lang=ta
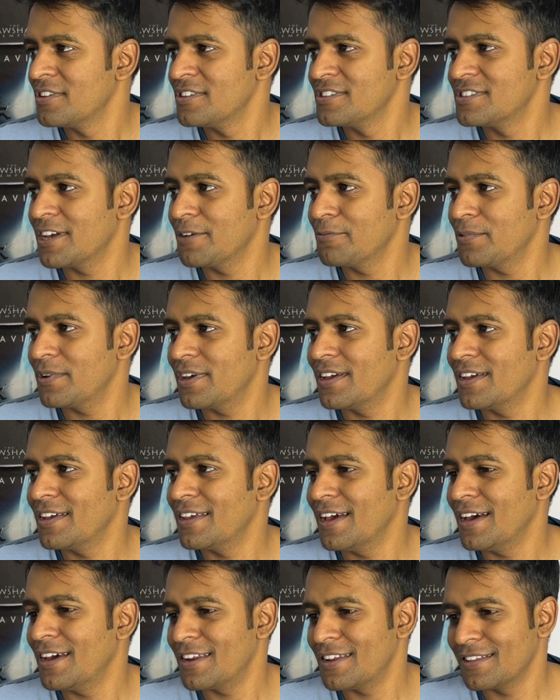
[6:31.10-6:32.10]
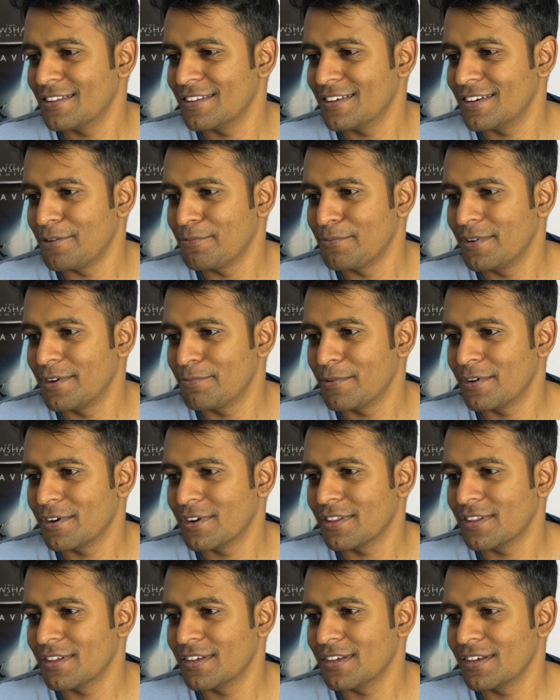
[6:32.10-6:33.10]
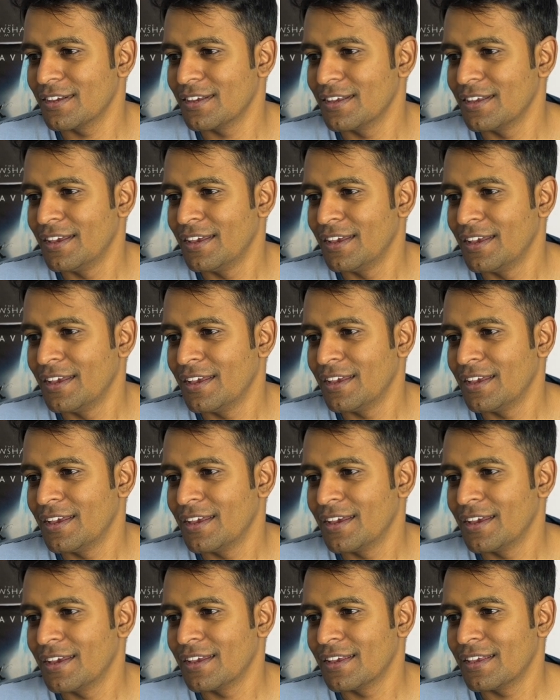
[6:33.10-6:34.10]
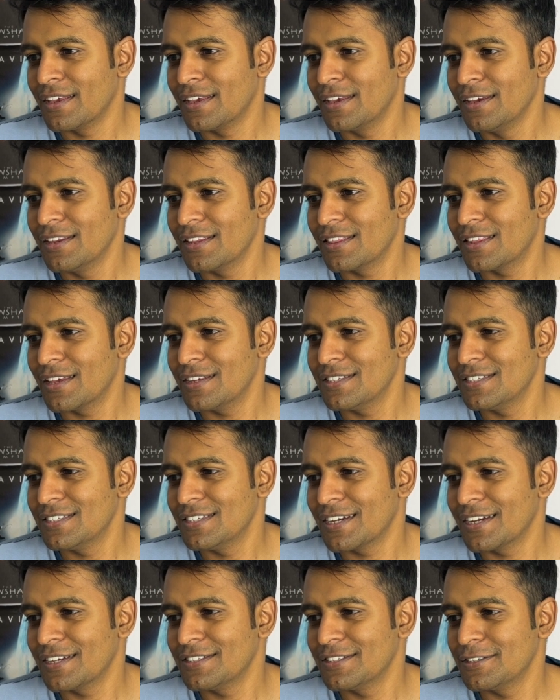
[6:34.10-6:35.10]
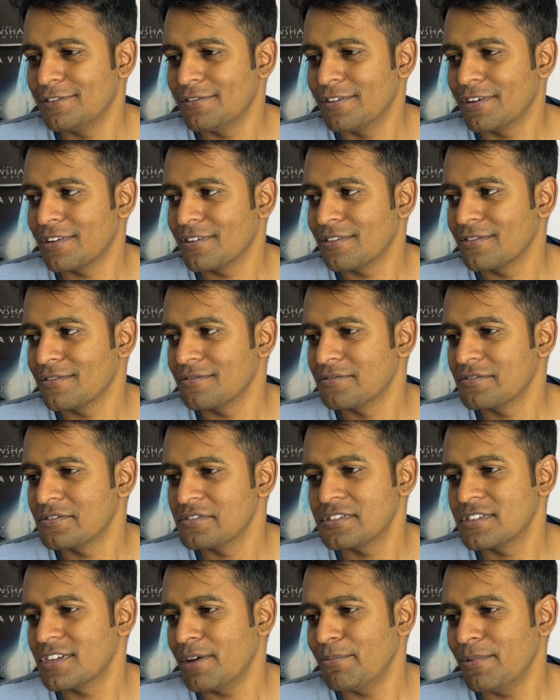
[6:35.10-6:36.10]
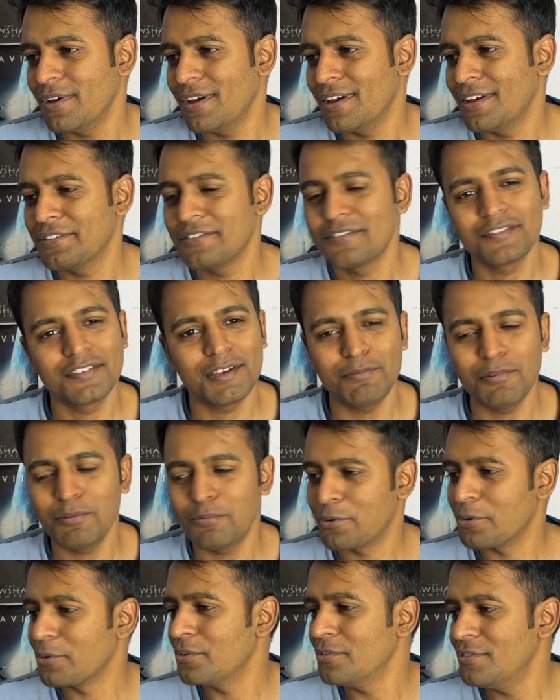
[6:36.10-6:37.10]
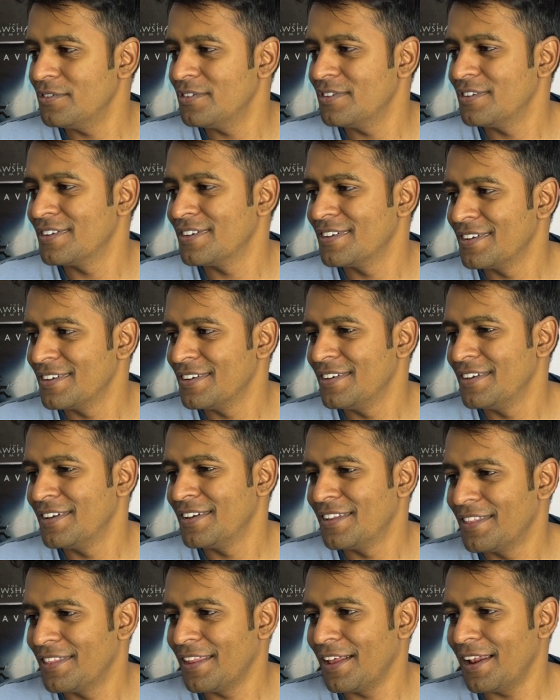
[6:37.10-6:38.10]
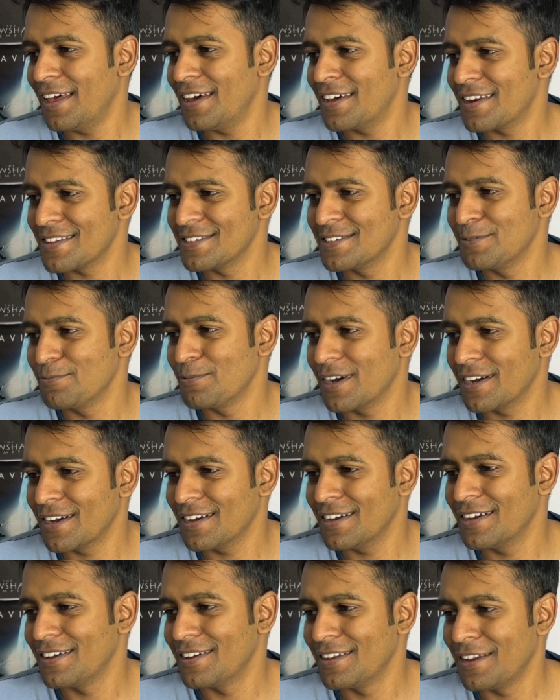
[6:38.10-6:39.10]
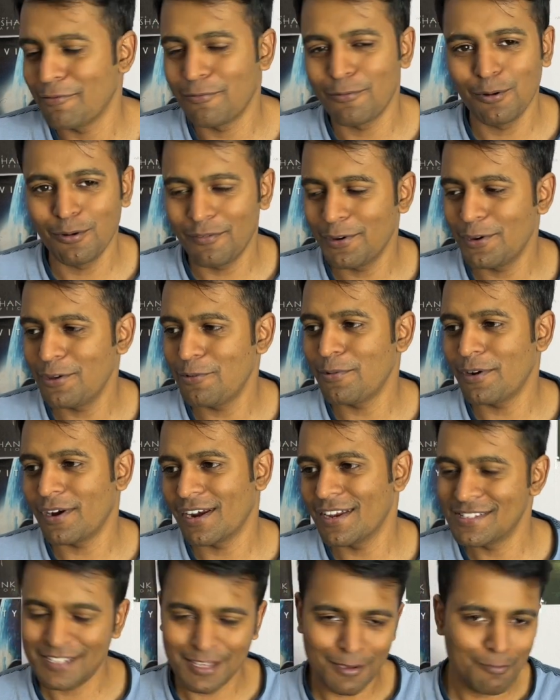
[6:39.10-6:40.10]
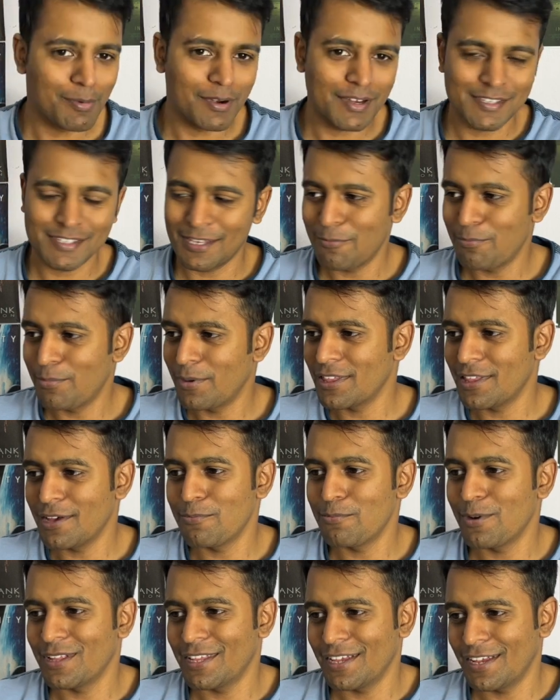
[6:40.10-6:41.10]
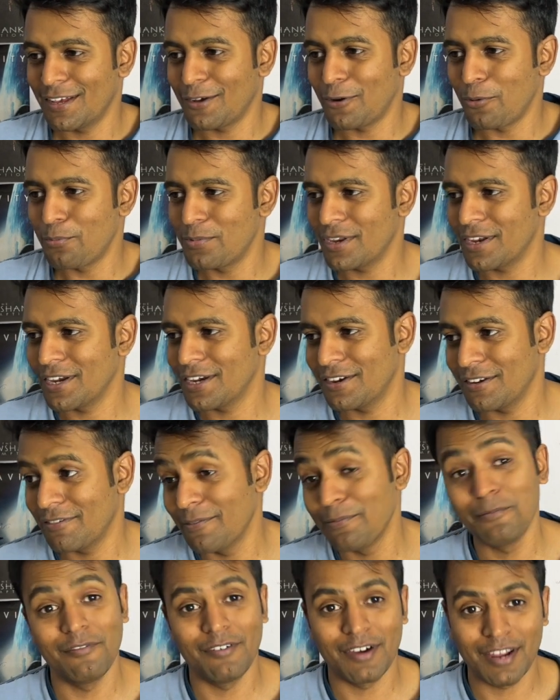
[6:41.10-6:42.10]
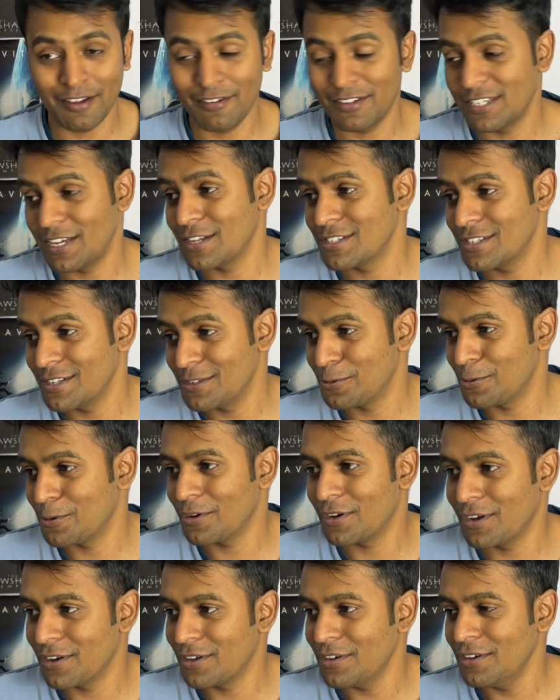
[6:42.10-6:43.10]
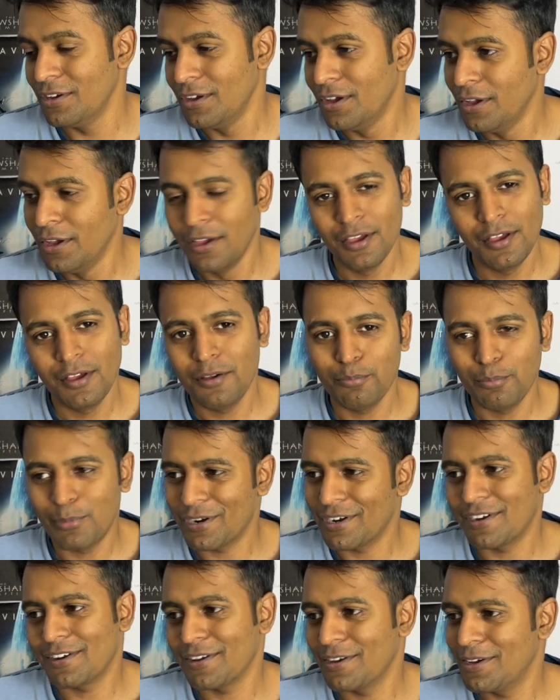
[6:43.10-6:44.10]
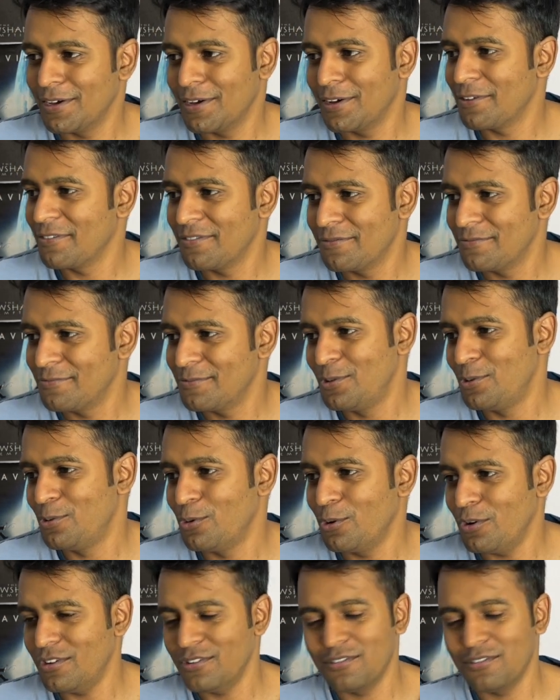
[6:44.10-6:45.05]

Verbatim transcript: செம யார் அது கமெண்ட் பண்ணது கீர்த்தன் ஜெகஜீவன் செம செம ப்ரோ நல்லா இருந்துச்சு பார்க்க நான் ஃபுல் வீடியோ பார்க்கல ஸ்கிப் பண்ணி ஸ்கிப் பண்ணி தான் பார்த்தேன் ஏன்னா காப்பி ரைட் வர சான்சஸ் இருக்குன்னு பட் uh, ஓ